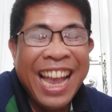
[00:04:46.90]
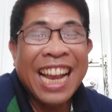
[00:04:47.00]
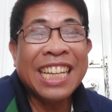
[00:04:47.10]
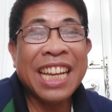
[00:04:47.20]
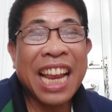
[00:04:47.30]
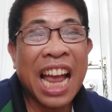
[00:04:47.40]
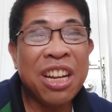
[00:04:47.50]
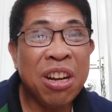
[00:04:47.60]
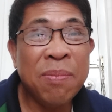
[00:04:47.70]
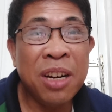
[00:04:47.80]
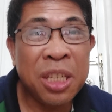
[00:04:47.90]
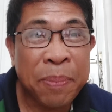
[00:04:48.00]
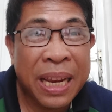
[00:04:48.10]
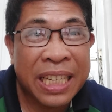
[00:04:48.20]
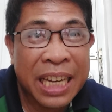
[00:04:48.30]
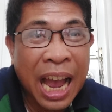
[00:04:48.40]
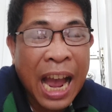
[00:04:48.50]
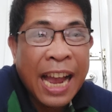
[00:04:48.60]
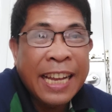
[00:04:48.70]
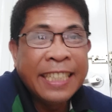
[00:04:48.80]
Kasi nga, double speak
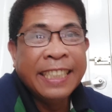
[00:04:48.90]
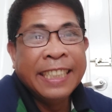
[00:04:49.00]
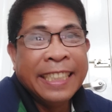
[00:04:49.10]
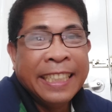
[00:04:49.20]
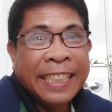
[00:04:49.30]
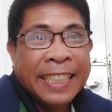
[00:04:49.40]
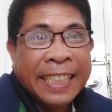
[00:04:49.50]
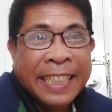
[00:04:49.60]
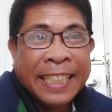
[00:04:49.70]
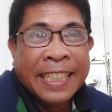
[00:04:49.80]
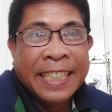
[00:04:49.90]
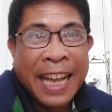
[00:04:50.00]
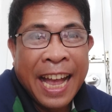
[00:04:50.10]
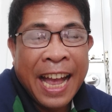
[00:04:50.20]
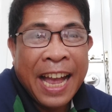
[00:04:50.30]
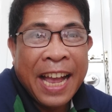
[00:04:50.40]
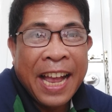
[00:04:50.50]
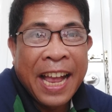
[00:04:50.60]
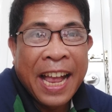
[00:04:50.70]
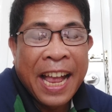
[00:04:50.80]
siya. Ah,
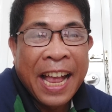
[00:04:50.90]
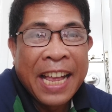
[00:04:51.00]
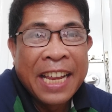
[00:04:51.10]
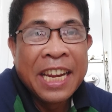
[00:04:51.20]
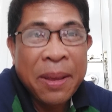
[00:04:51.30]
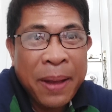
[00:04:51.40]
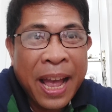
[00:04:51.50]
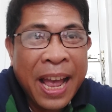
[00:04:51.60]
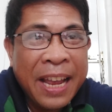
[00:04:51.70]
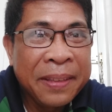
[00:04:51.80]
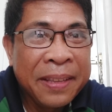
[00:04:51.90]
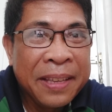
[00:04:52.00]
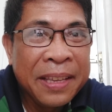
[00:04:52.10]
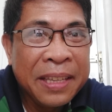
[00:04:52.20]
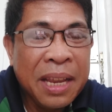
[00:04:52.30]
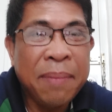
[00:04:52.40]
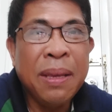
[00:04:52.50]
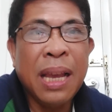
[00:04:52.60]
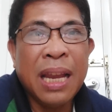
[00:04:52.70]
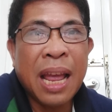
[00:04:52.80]
Di ba?
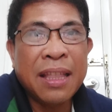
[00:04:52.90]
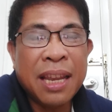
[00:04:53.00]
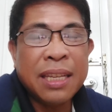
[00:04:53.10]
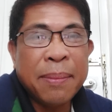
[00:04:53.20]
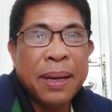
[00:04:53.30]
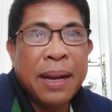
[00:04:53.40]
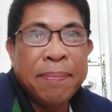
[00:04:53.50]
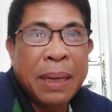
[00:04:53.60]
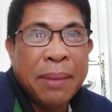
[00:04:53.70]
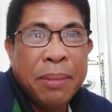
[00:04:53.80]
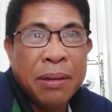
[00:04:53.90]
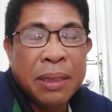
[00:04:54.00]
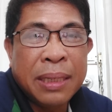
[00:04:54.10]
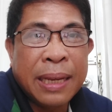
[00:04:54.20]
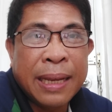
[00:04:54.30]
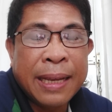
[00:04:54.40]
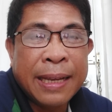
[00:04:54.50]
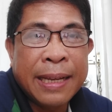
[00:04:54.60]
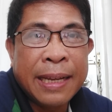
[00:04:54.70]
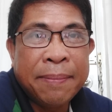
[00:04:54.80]
Sabi nga natin sa mga previous
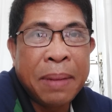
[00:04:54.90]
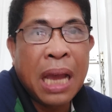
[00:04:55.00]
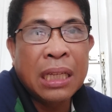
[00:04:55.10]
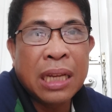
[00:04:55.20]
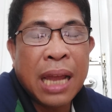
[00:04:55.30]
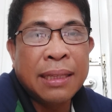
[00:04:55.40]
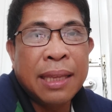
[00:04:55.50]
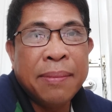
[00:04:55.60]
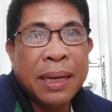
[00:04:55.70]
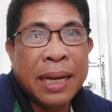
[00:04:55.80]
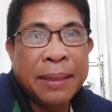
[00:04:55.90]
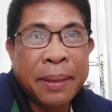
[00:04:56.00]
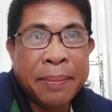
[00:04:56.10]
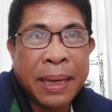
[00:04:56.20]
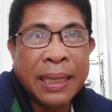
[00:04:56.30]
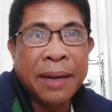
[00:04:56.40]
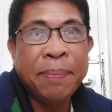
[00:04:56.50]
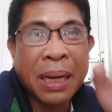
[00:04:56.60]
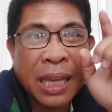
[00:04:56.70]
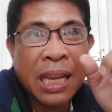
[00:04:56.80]
uh, vlogs natin mga
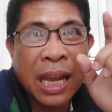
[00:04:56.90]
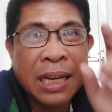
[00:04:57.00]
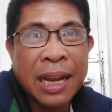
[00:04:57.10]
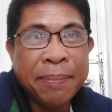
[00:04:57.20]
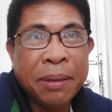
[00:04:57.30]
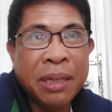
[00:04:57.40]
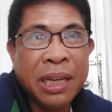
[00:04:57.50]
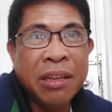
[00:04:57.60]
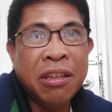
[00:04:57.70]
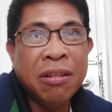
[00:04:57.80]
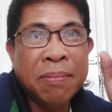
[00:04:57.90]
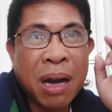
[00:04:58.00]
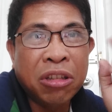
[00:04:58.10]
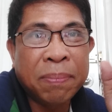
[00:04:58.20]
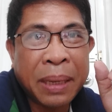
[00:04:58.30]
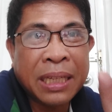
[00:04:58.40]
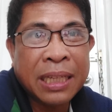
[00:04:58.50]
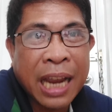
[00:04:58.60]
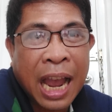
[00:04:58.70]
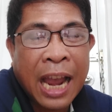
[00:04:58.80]
kababayan, pakinggan lang po ninyo yung
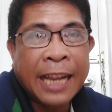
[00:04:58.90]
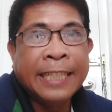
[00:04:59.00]
mouthpiece niya.